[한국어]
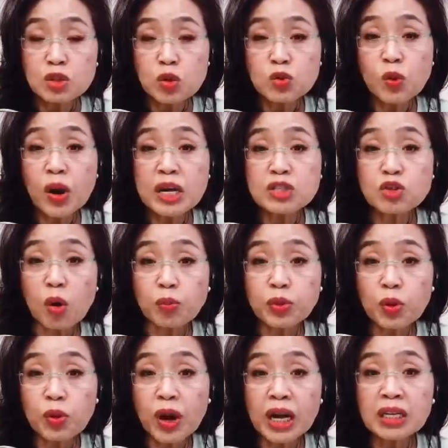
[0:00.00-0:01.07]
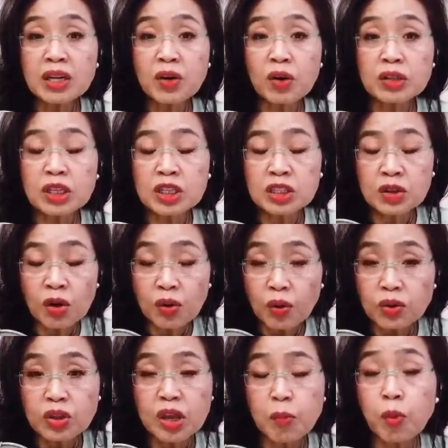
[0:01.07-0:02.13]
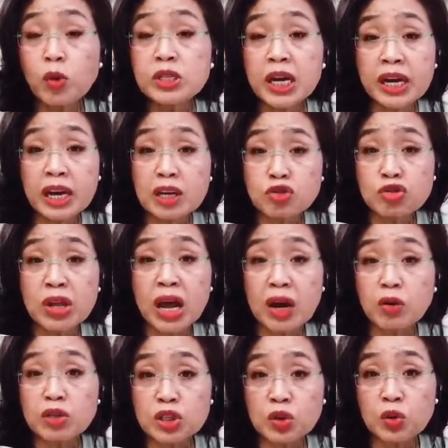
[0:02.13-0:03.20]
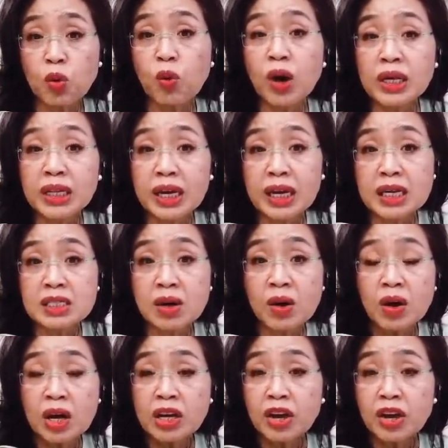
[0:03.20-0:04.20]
소송할 수 없도록 하는 것 그걸 어떻게 보장해 주나 하고 지금 공화당에서